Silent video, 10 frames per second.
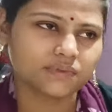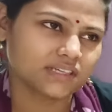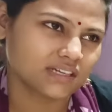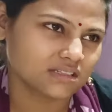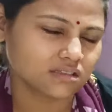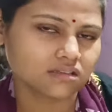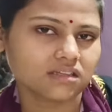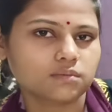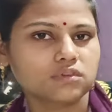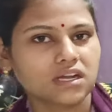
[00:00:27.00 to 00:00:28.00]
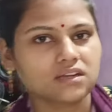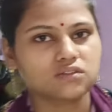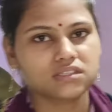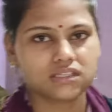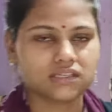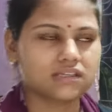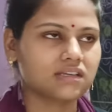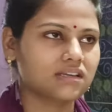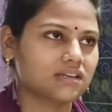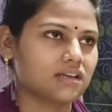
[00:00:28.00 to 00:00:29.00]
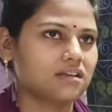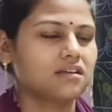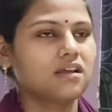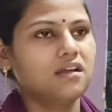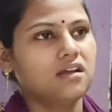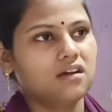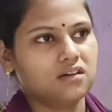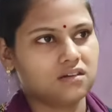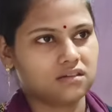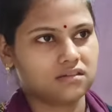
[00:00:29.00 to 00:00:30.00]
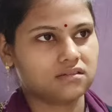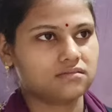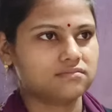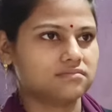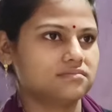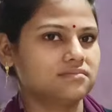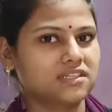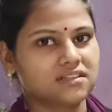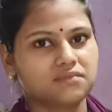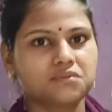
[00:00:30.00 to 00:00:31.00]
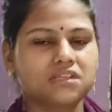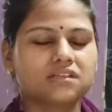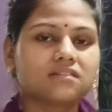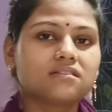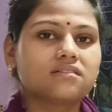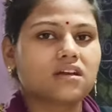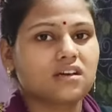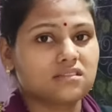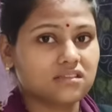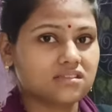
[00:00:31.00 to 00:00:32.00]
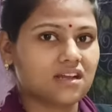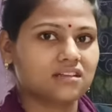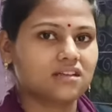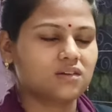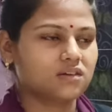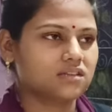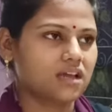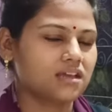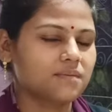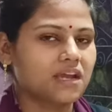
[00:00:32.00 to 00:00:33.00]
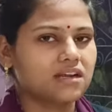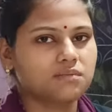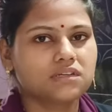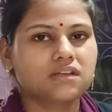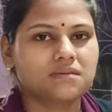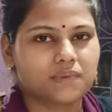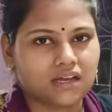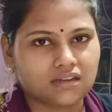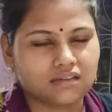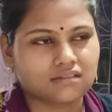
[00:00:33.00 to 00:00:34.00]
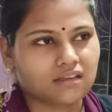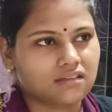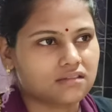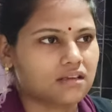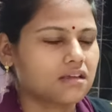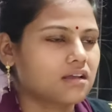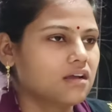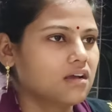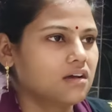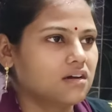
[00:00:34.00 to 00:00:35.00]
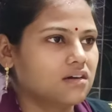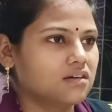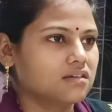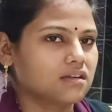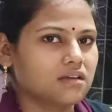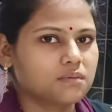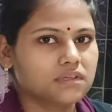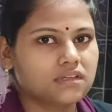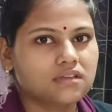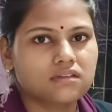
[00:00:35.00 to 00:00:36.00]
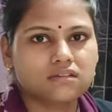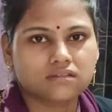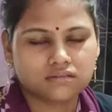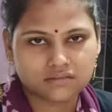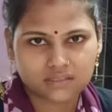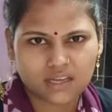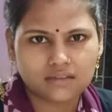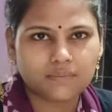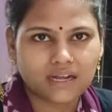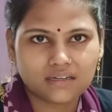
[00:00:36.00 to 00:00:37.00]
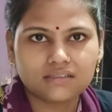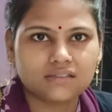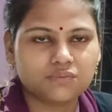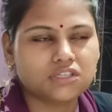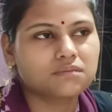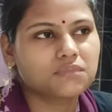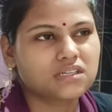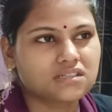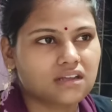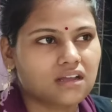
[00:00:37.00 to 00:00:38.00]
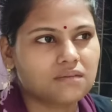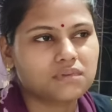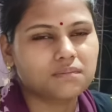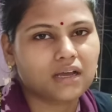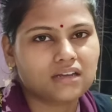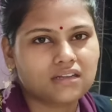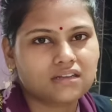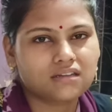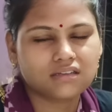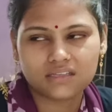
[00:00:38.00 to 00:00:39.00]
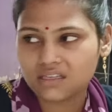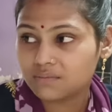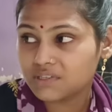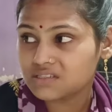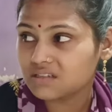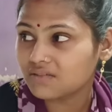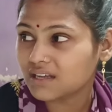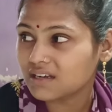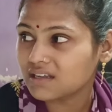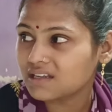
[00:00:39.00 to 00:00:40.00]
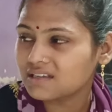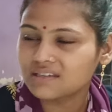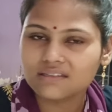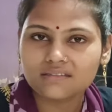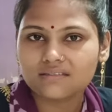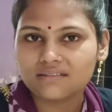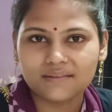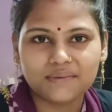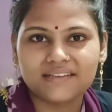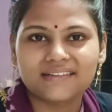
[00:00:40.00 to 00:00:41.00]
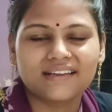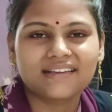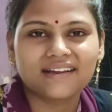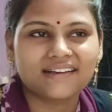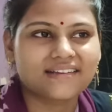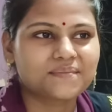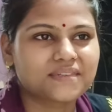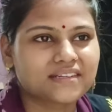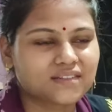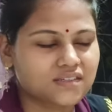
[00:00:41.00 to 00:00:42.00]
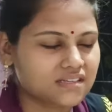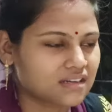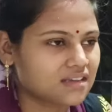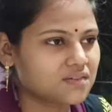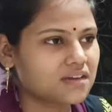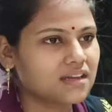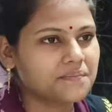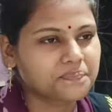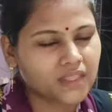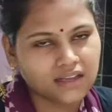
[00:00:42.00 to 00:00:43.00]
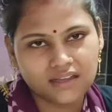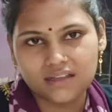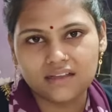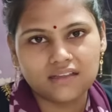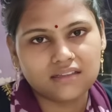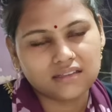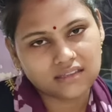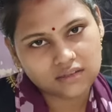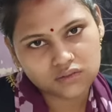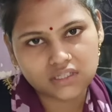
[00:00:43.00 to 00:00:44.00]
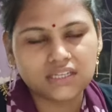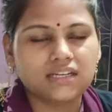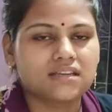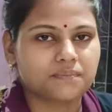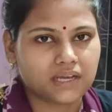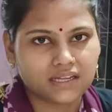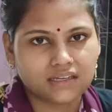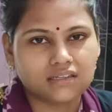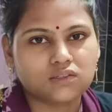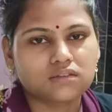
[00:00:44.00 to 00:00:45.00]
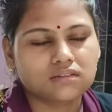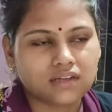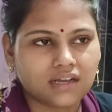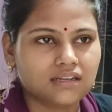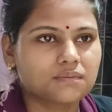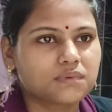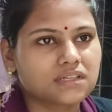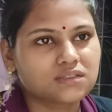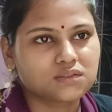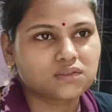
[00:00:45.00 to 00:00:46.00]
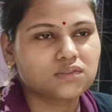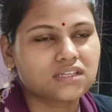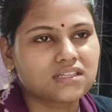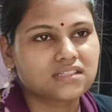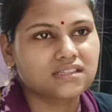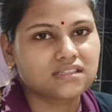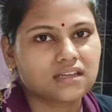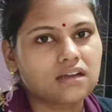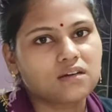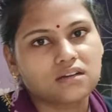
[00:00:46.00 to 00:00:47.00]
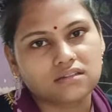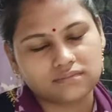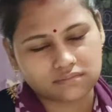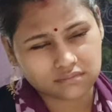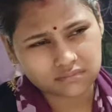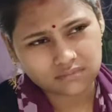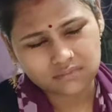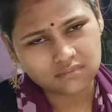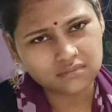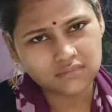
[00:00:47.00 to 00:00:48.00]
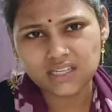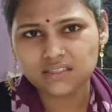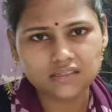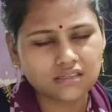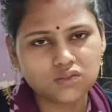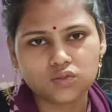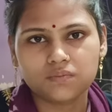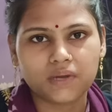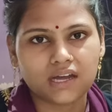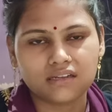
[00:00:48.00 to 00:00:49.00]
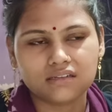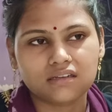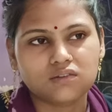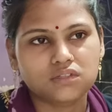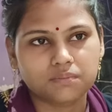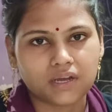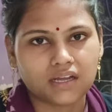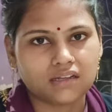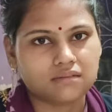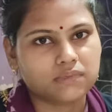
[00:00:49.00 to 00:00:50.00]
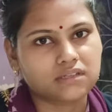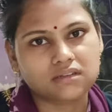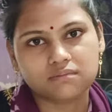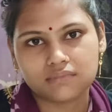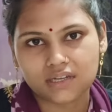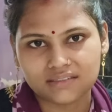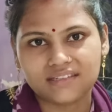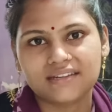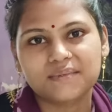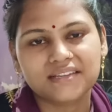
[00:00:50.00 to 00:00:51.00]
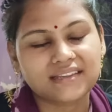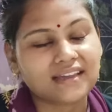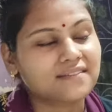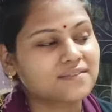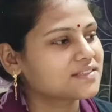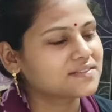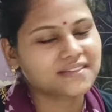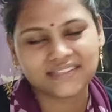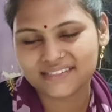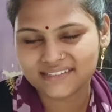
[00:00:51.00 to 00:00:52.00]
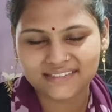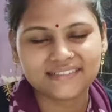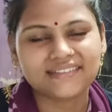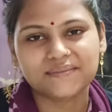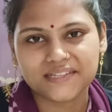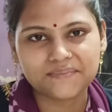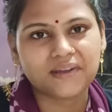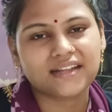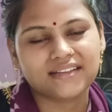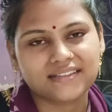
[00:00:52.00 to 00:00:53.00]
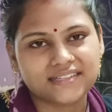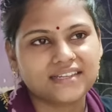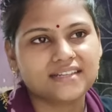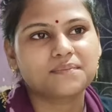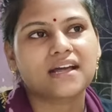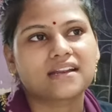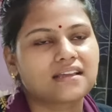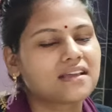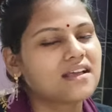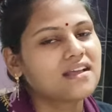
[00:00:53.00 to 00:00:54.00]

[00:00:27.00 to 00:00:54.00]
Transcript: अभी कल से इनका बुखार उतर ही नहीं रहा और मतलब वीकनेस हद से ज़्यादा हो गया ये बैठ भी नहीं पा रहे हैं सही से और अभी शायद बारह समथिंग बज रहा है अभी बारह एक बजने वाला है लेकिन अभी नहीं खाना पीना कुछ नहीं हुआ है ये उठ ही नहीं पा रहे हैं तो खाना पीना तो दूर का चीज़ है और ना सही से सो पा रहे हैं ना उठ पा रहे हैं मतलब अंदर में क्या वो तो वही समझ पा रहे हैं झेल पा रहे हैं